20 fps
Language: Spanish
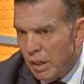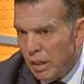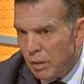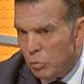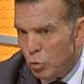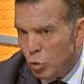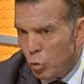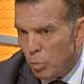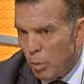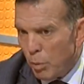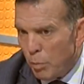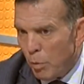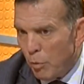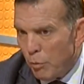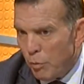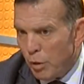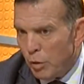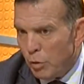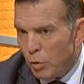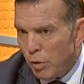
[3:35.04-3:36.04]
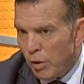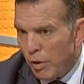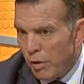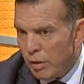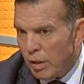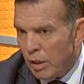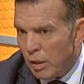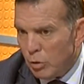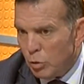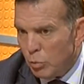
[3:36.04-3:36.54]
tener su propio fixture y
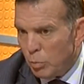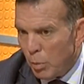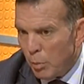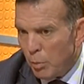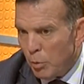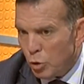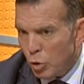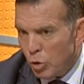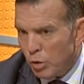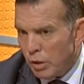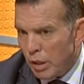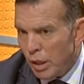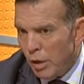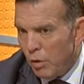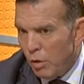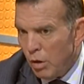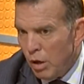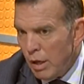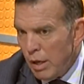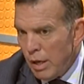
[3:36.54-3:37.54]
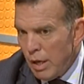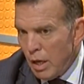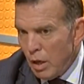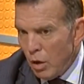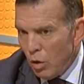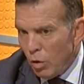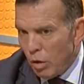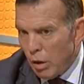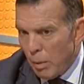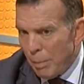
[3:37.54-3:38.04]
debe tener su propio sorteo.
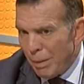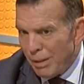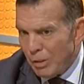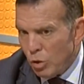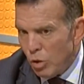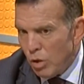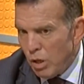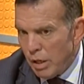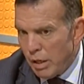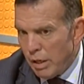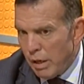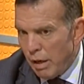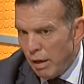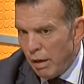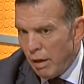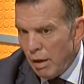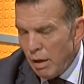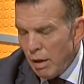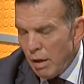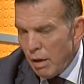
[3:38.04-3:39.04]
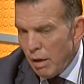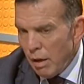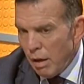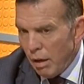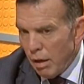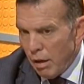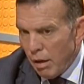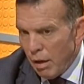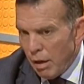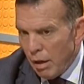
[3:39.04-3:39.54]
Lo que pasó es que
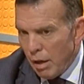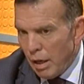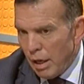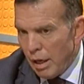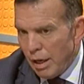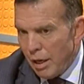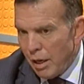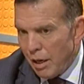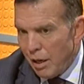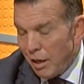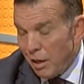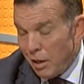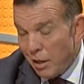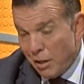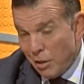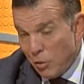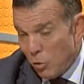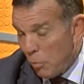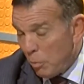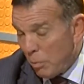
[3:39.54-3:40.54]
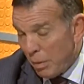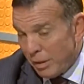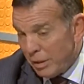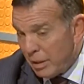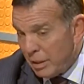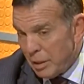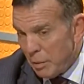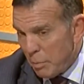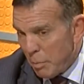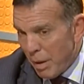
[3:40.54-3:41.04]
eh, yo
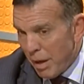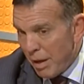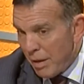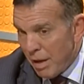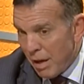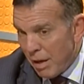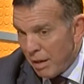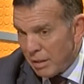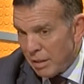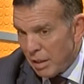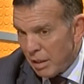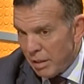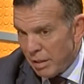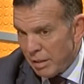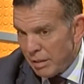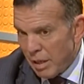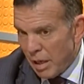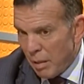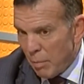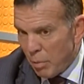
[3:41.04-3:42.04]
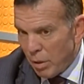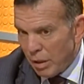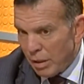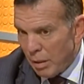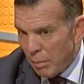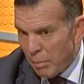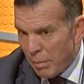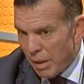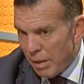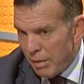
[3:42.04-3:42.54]
participé ya en esa, época
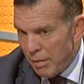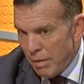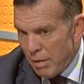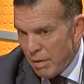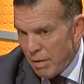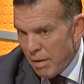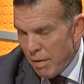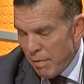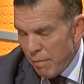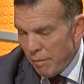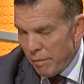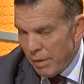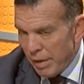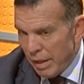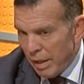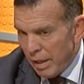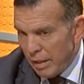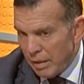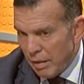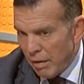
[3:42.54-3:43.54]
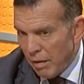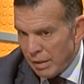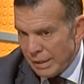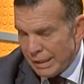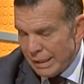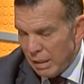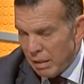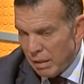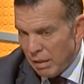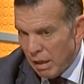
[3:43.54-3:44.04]
también, ¿verdad? Estaba
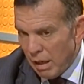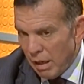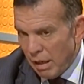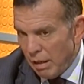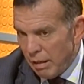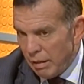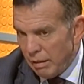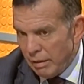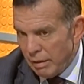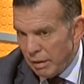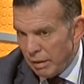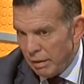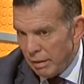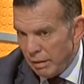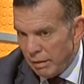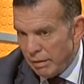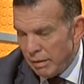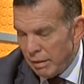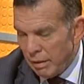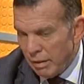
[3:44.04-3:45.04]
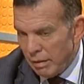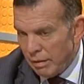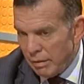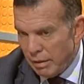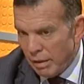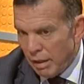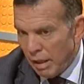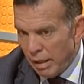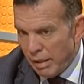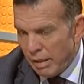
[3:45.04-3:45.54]
cerca de,
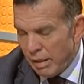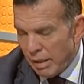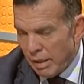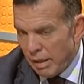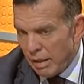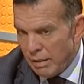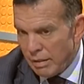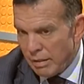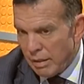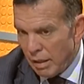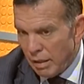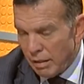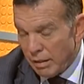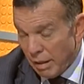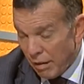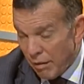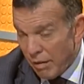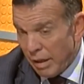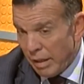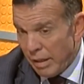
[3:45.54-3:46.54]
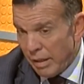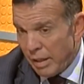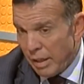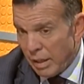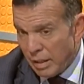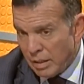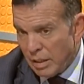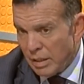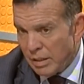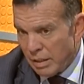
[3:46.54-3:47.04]
la dirigencia, estaba en la
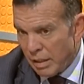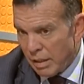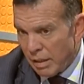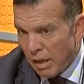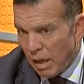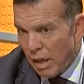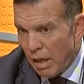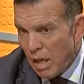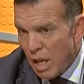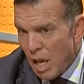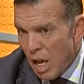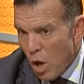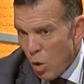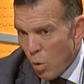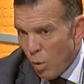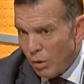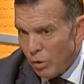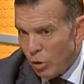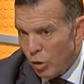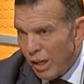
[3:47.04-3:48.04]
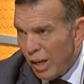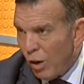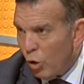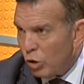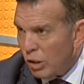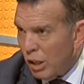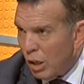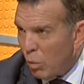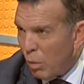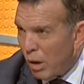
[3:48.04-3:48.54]
dirigencia y cerca cuando en el
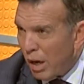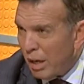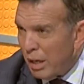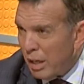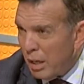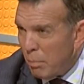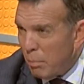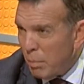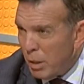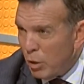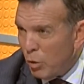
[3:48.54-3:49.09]
Hotel Guaraní en